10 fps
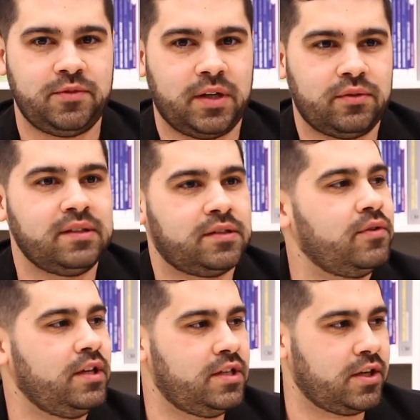taxa de
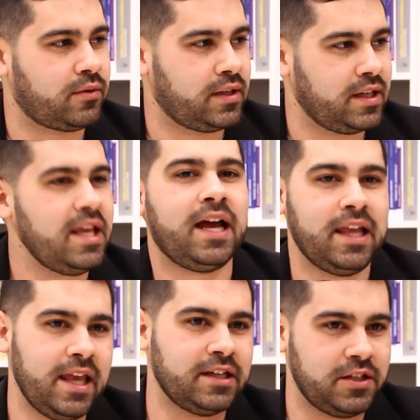manutenção ridícula.
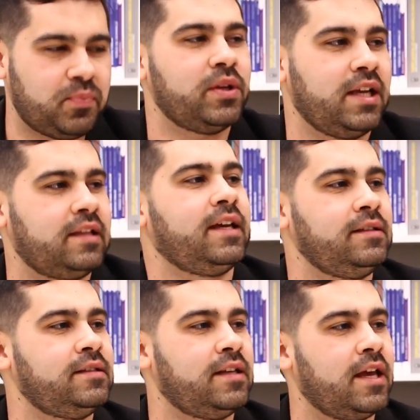E aí a gente
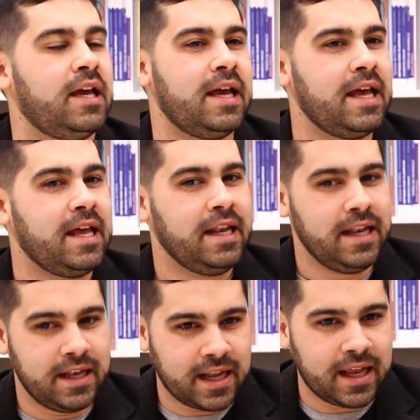poderia até dizer,
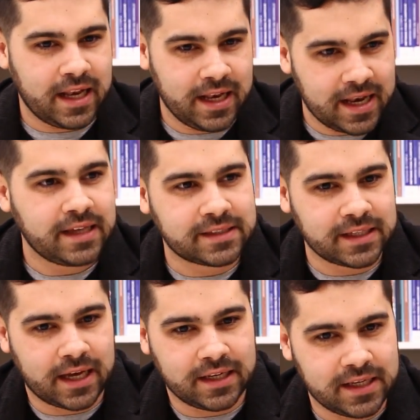
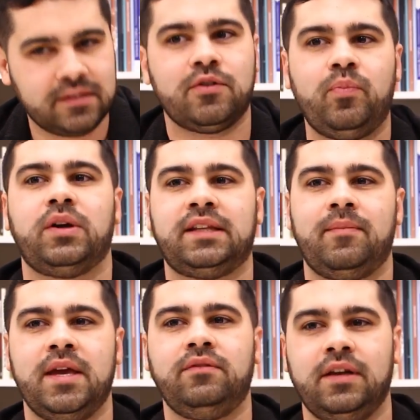nessa, nesse
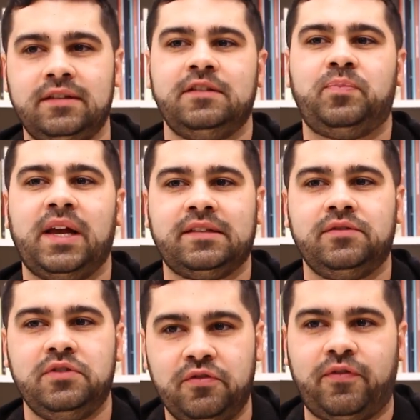comportamento eles
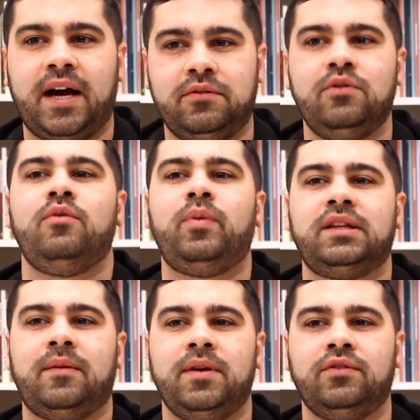expressam de fato o
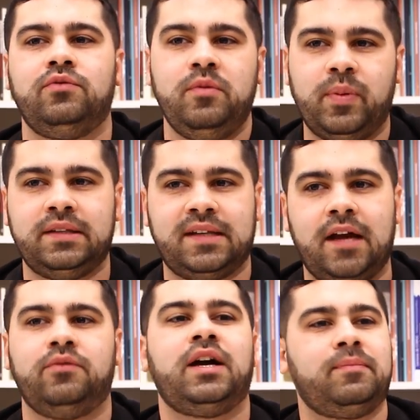comportamento do
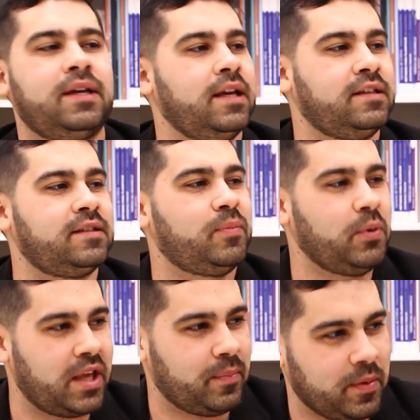empresário e do
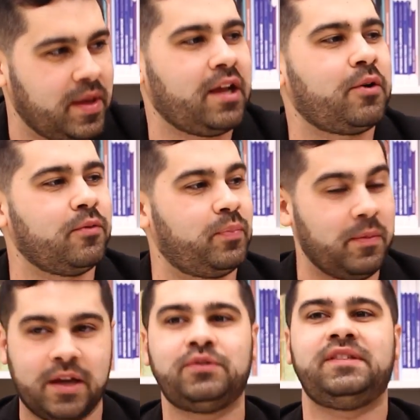capitalista, porque a primeira,
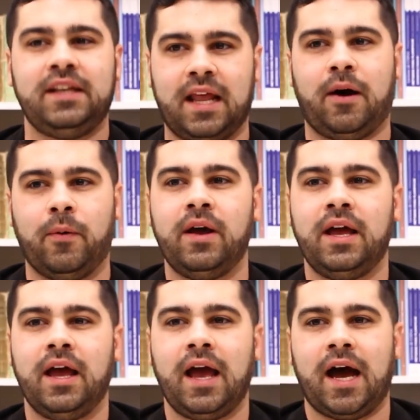o primeiro
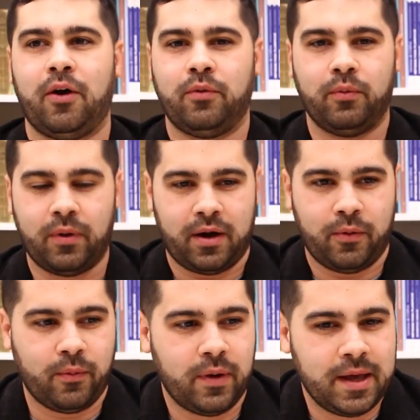sinal
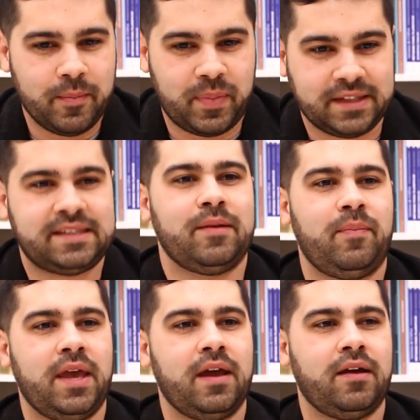ao, ao
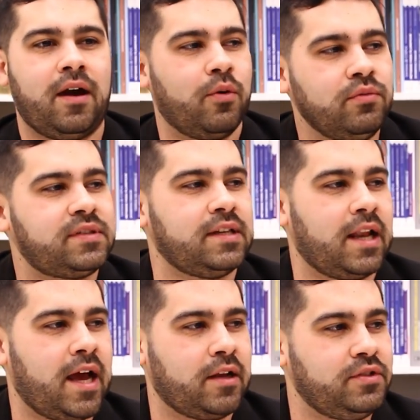perceber
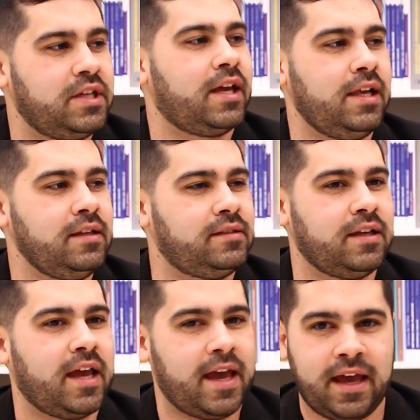algum cenário de
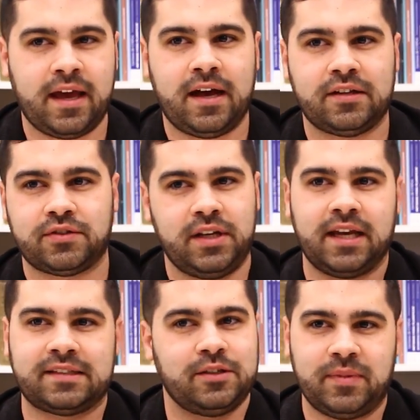crise é
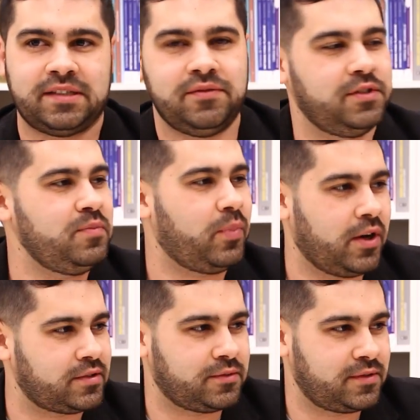a sonegação massiva
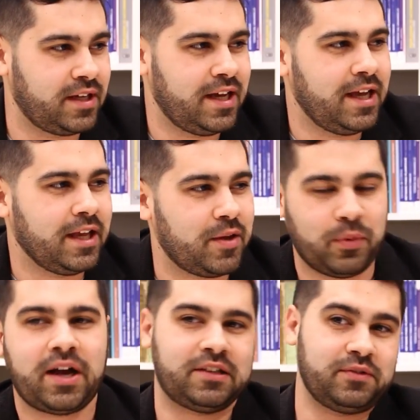de impostos
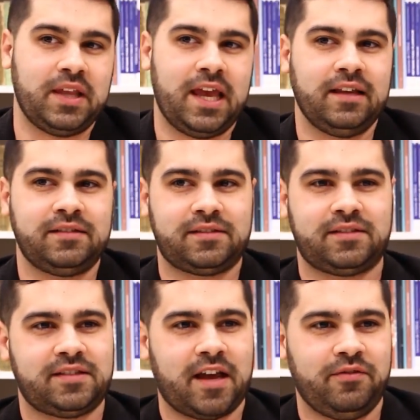que por causa
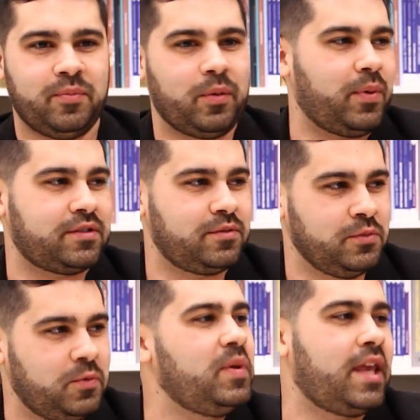deles serve um
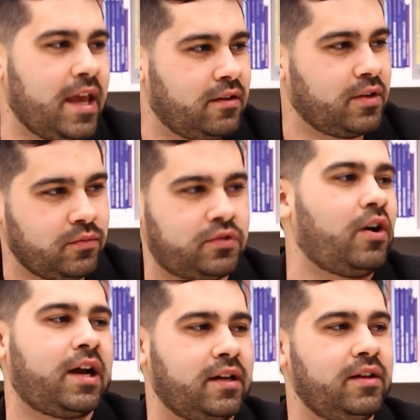propósito muito pequeno,
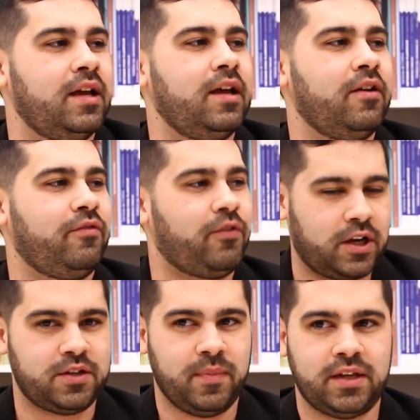não toca
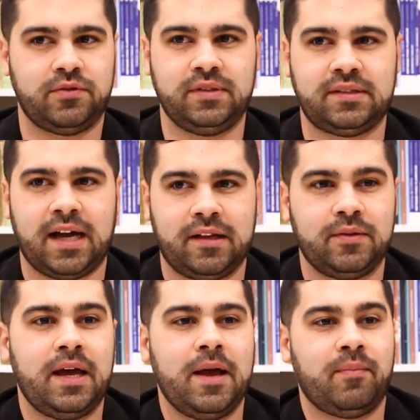fortemente no
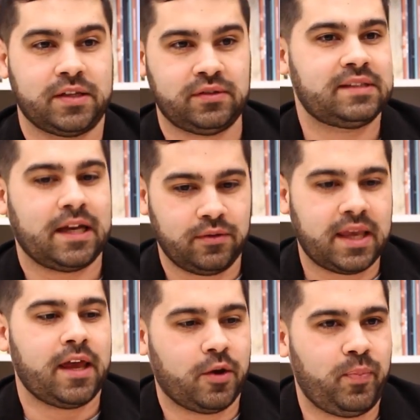Estado. Mas o
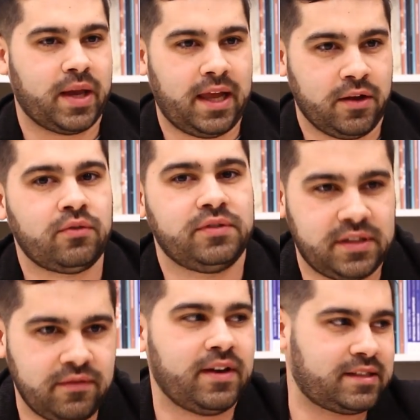Estado quer recuperar,
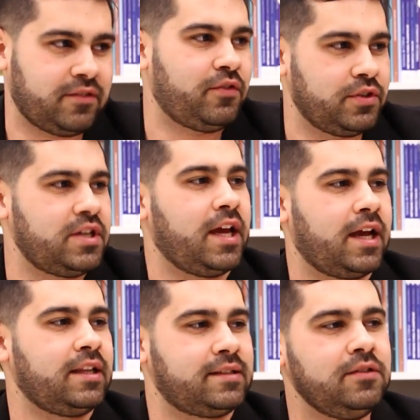inclusive, essa
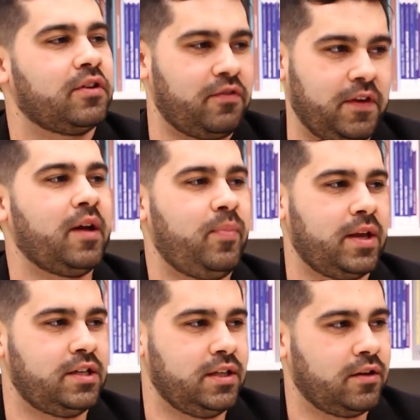fonte de arrecadação, que
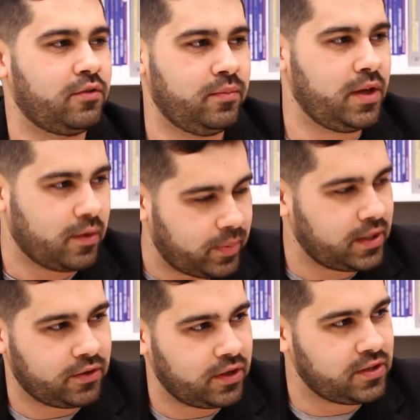fica perdida com o
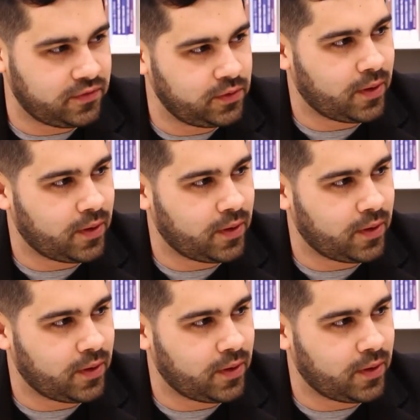microempreendedor